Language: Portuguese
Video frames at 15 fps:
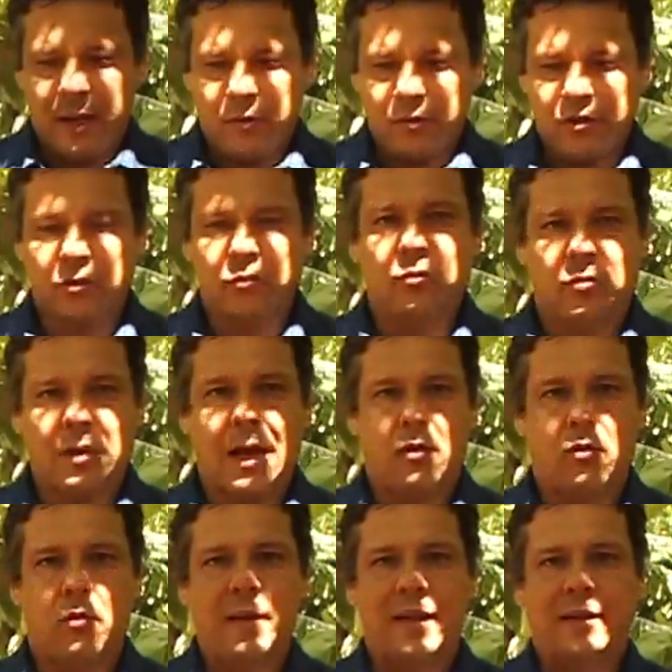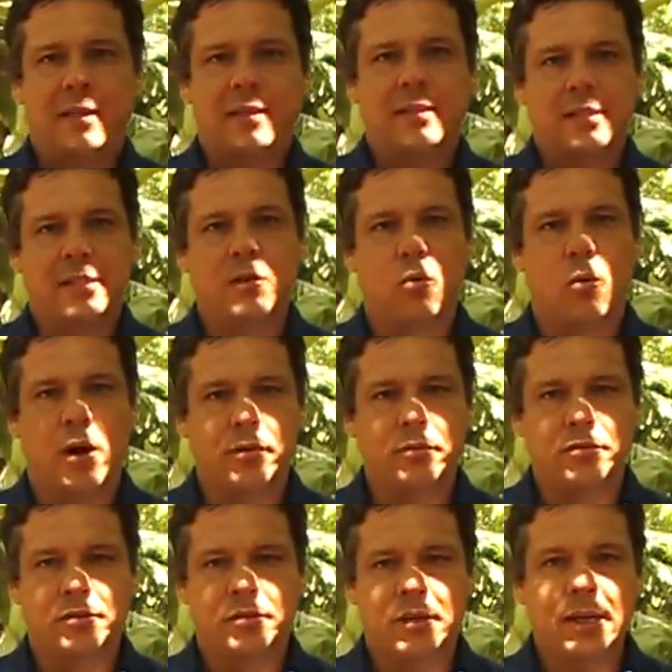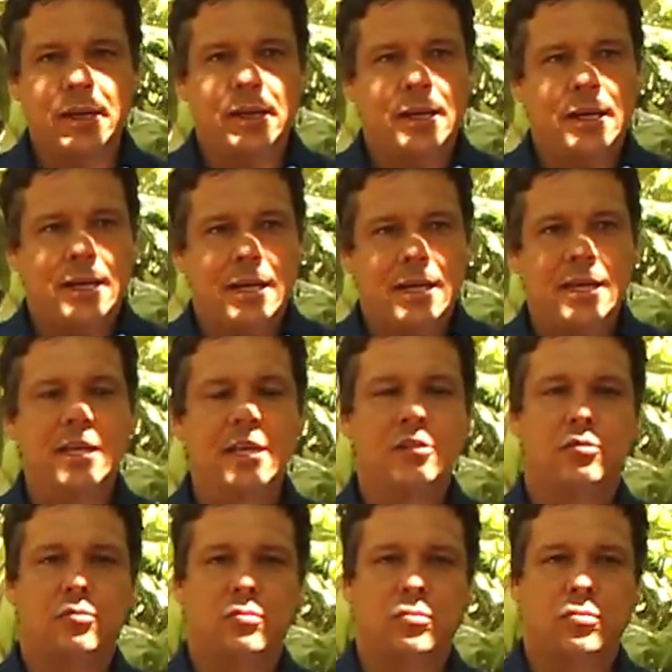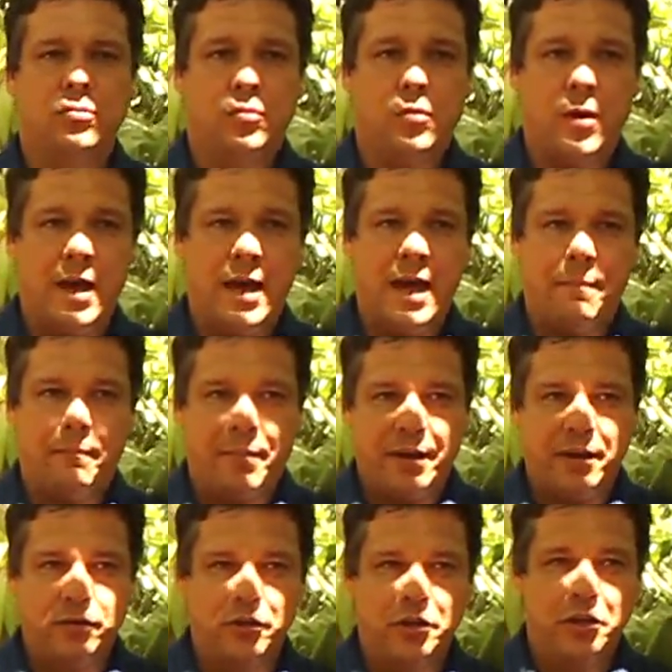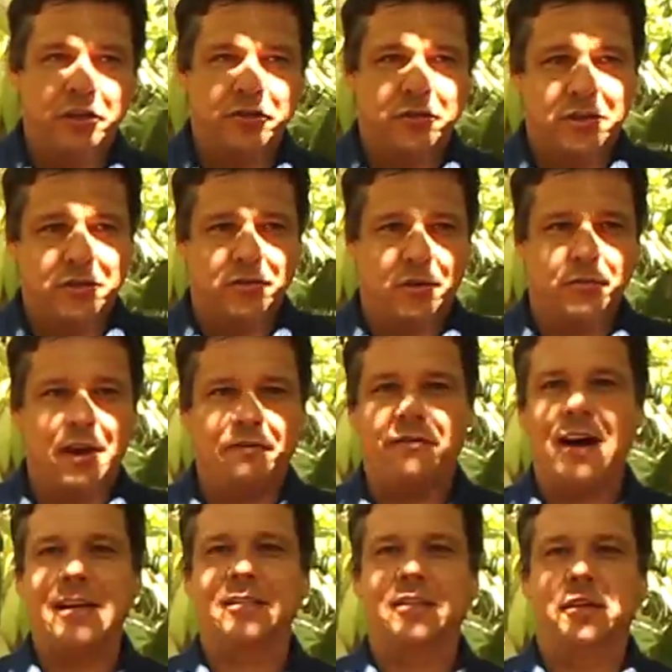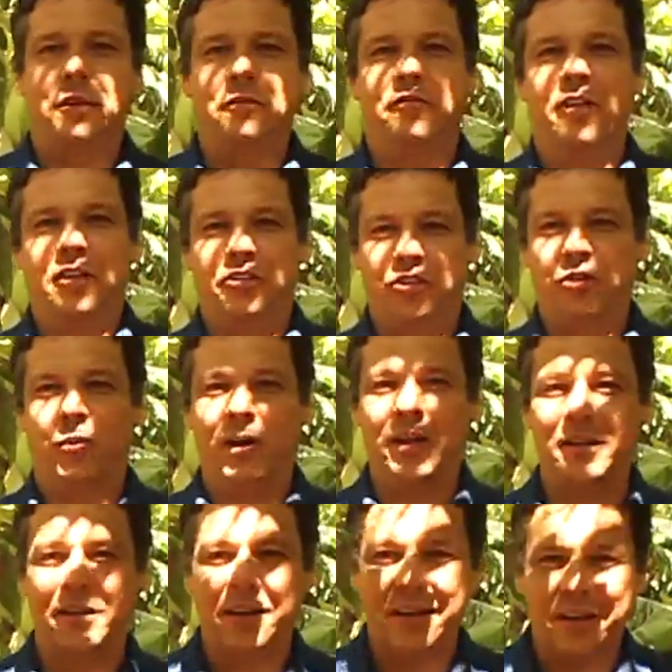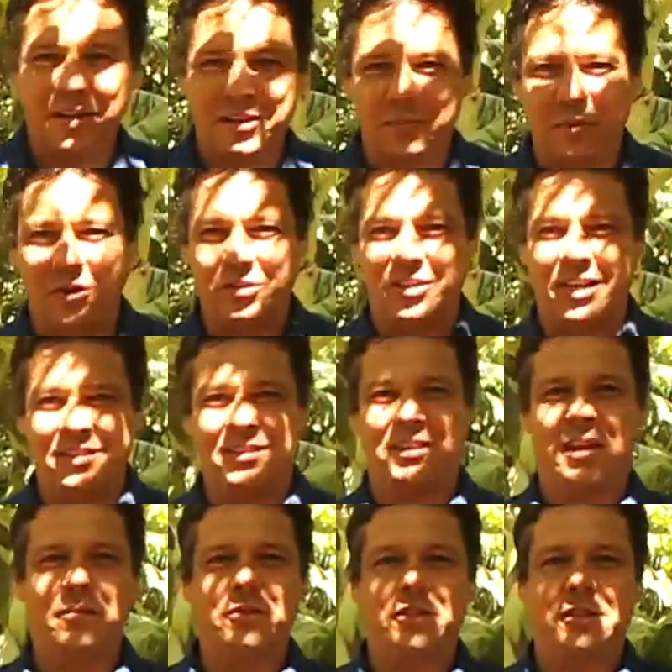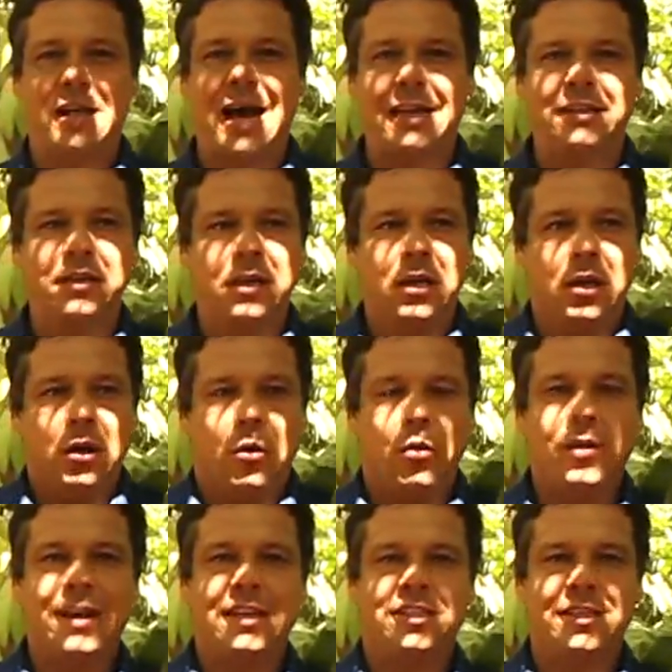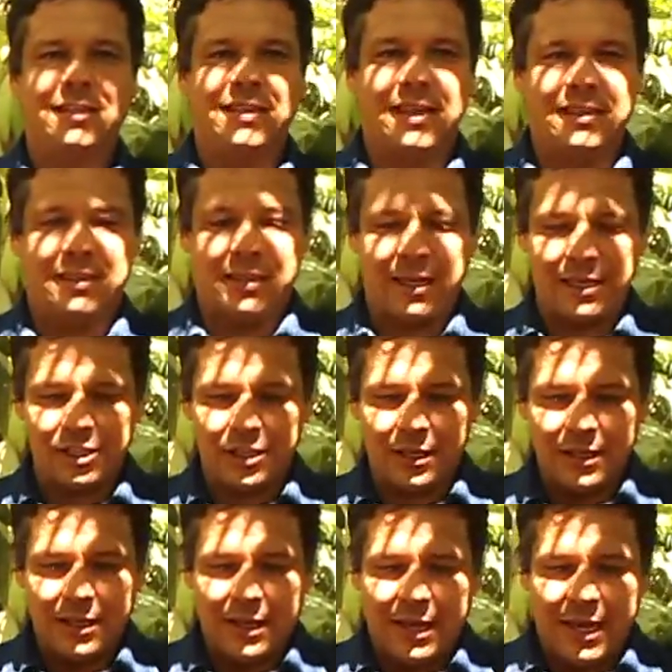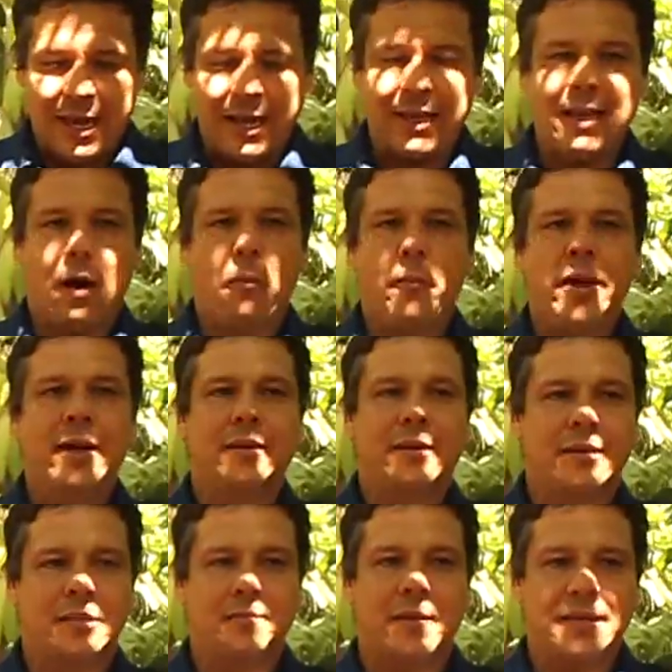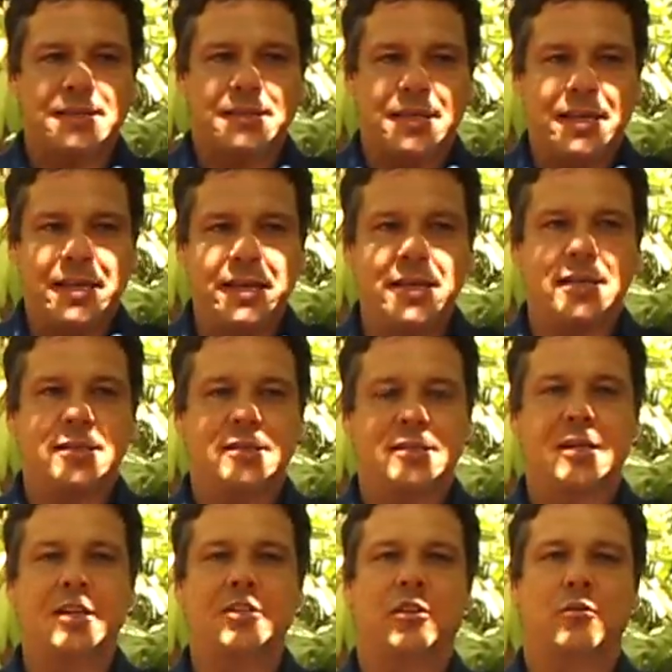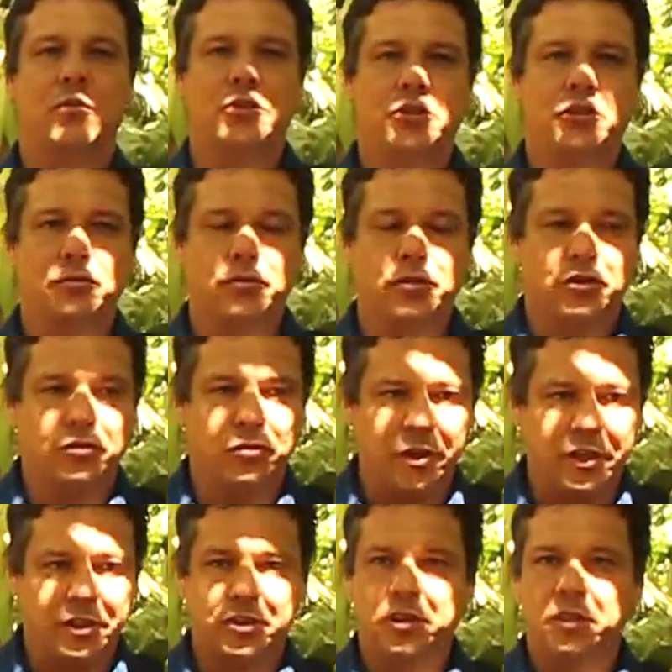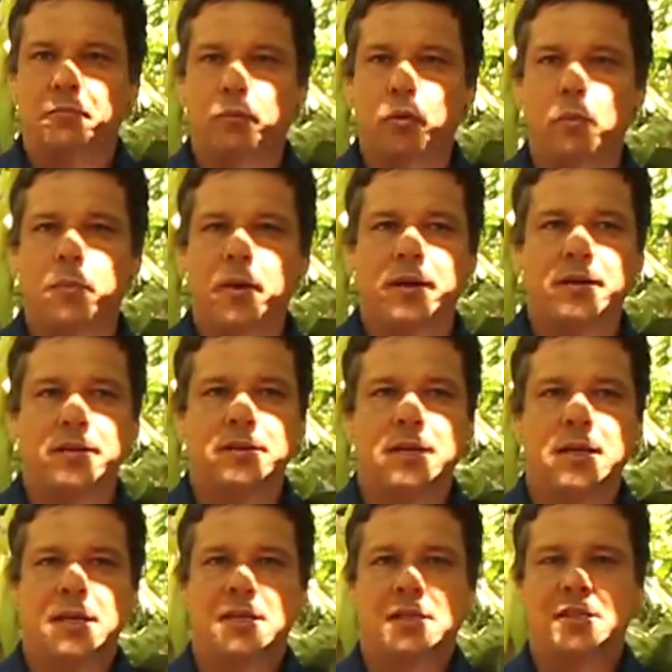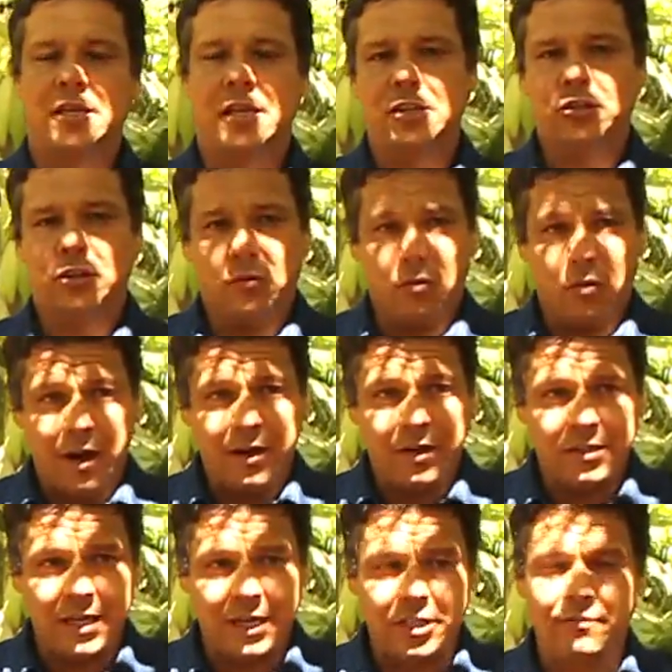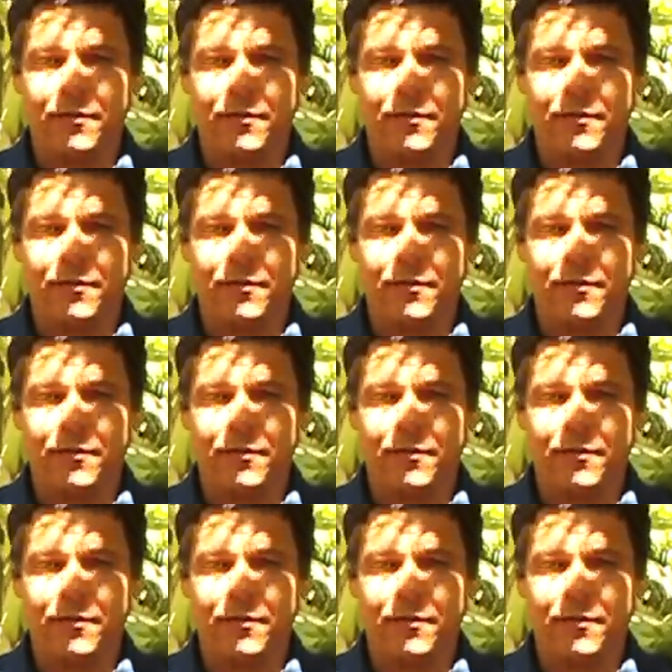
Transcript: o Instituto está completando cinco anos, né? Isso é apenas o início, nós estamos na fase infantil ainda, né, nesse processo em termos de idade. O que a gente deseja é que aumentem as parcerias, seja com instituições públicas, seja com a iniciativa